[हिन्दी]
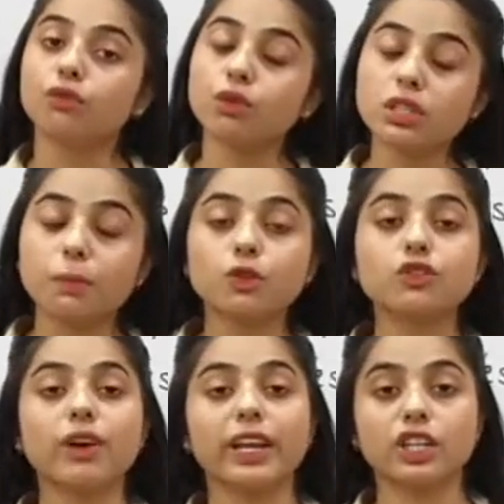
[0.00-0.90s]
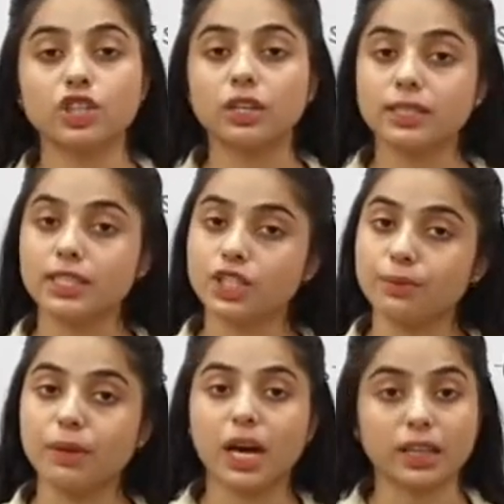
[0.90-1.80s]
वो सब कुछ फाइनेंशियल
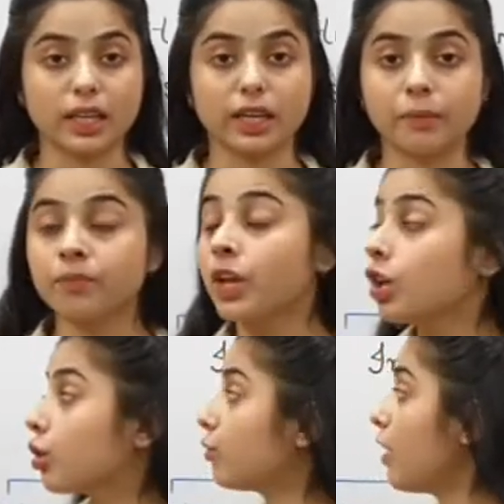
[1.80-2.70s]
डिसीजन में आता है तो